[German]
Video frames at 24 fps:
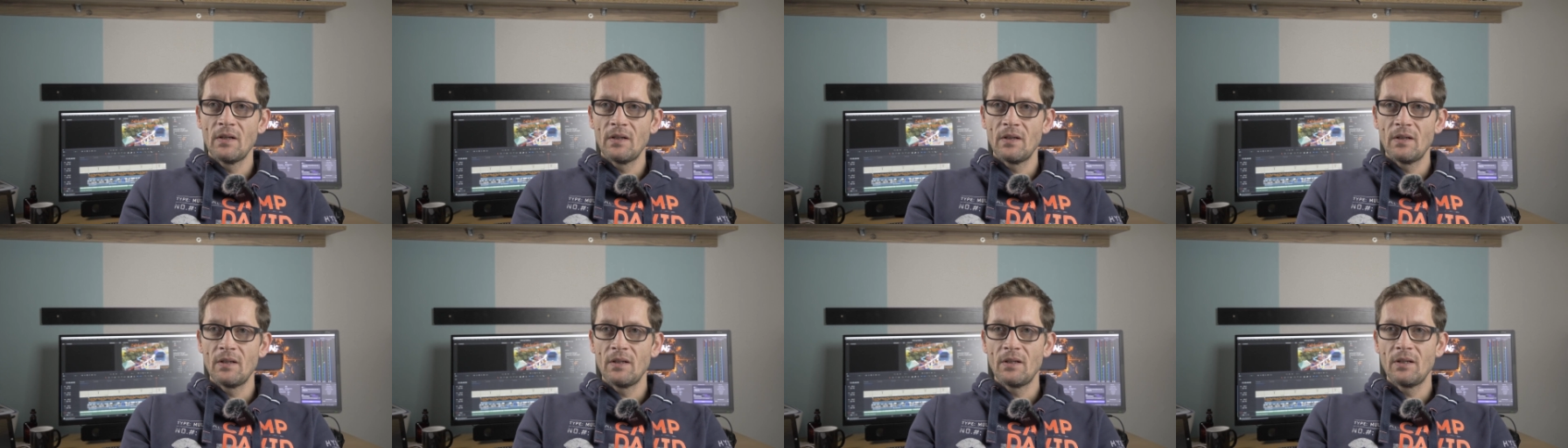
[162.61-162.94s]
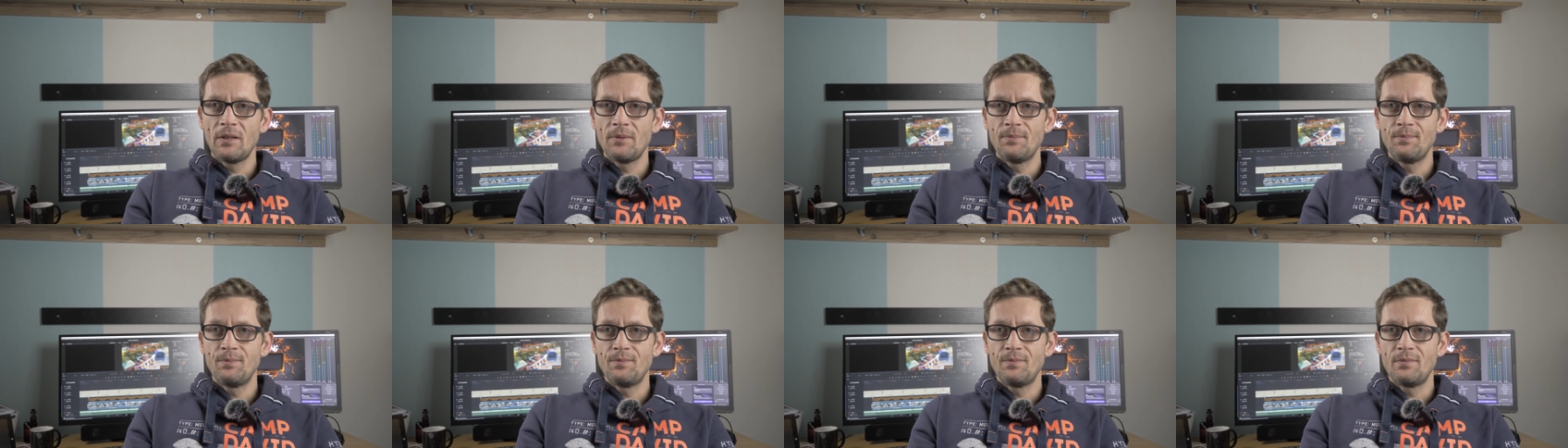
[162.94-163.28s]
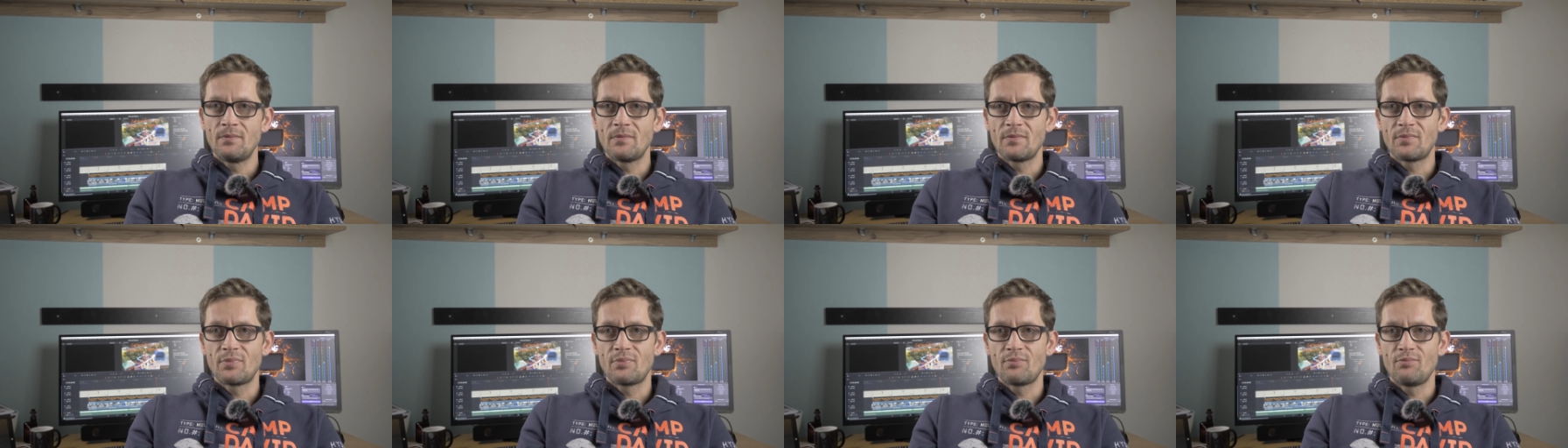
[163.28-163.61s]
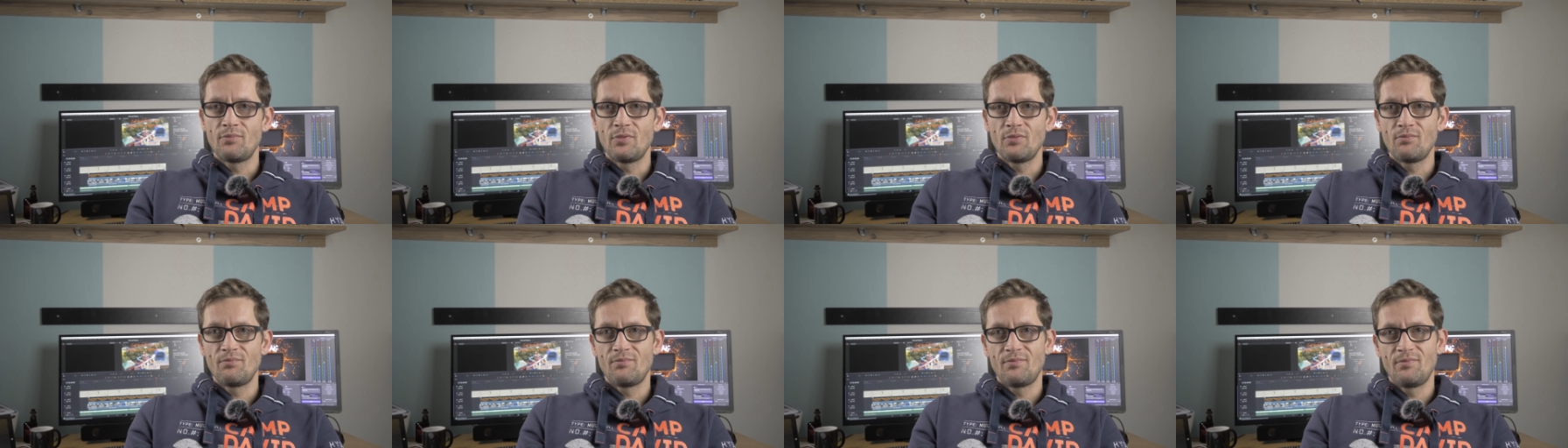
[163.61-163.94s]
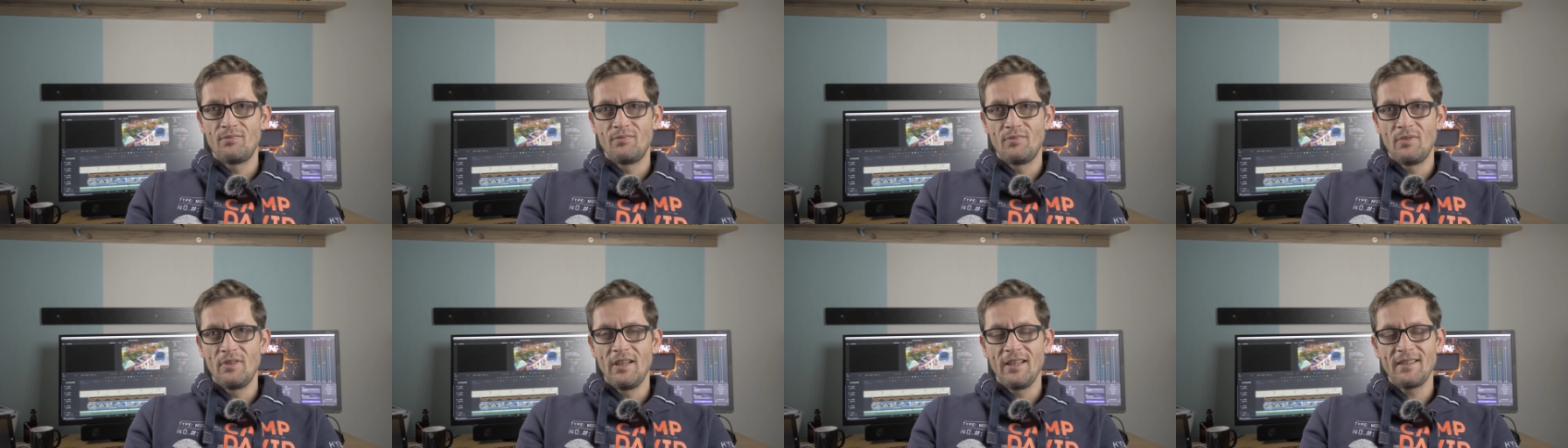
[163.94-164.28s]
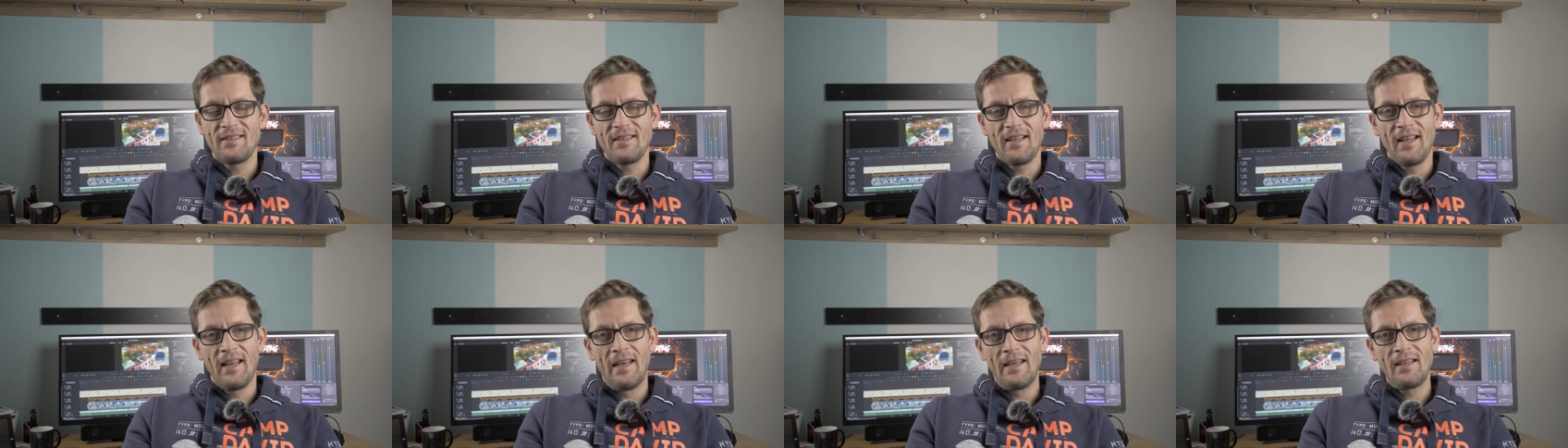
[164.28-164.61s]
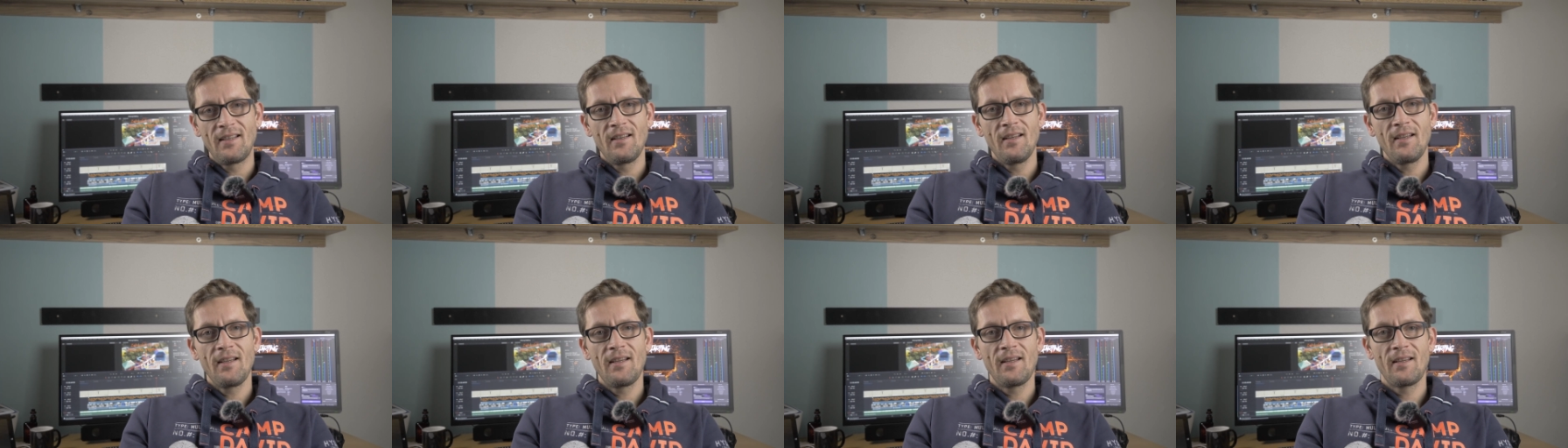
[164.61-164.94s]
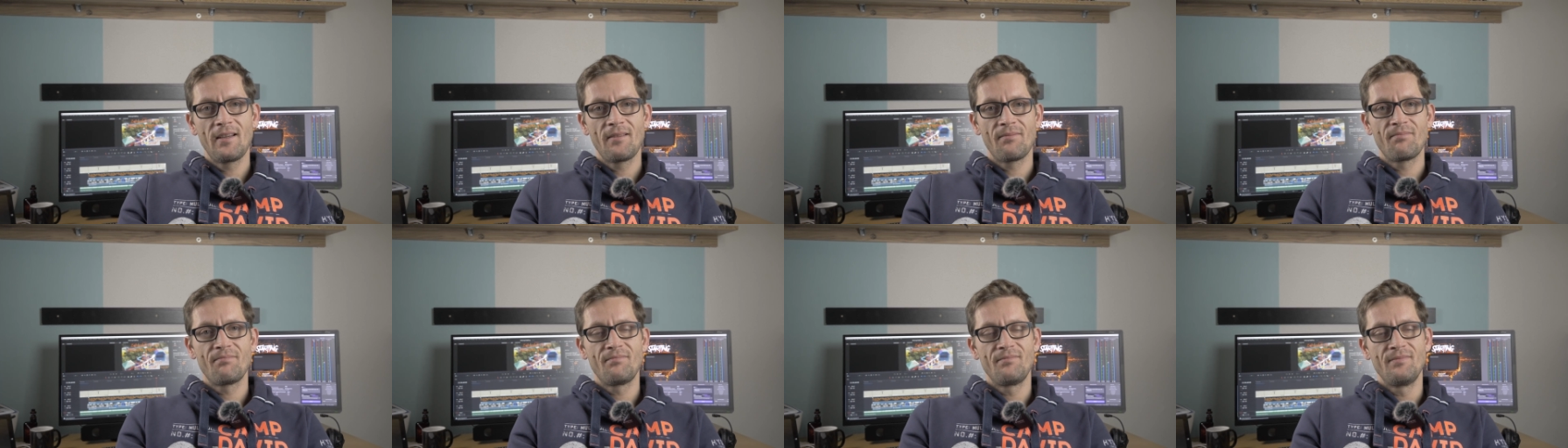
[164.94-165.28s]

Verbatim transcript: Ähm, letztendlich